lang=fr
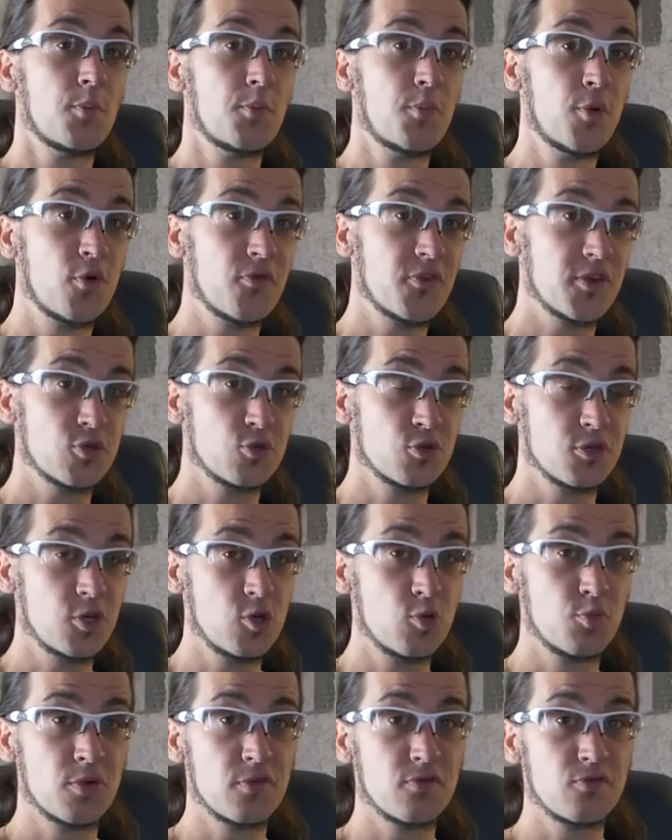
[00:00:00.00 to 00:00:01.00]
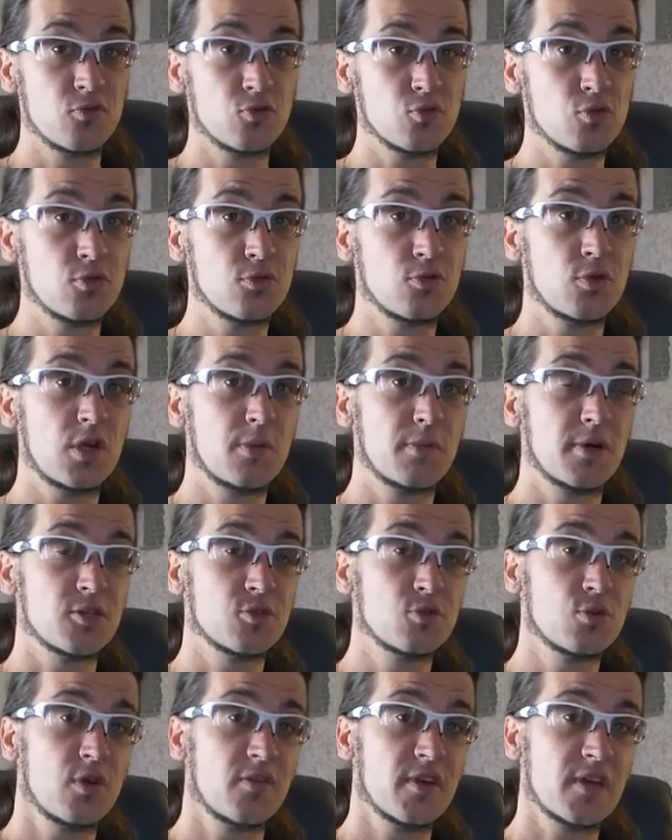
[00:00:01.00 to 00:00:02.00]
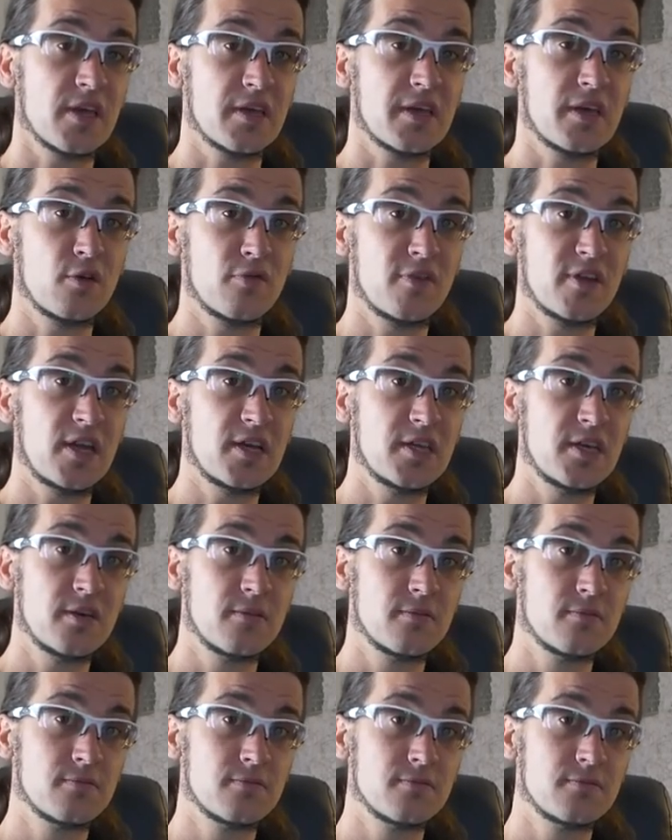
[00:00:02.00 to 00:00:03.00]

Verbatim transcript: pour faire chuter le point de fusion de la brasure avec laquelle on va l'allier.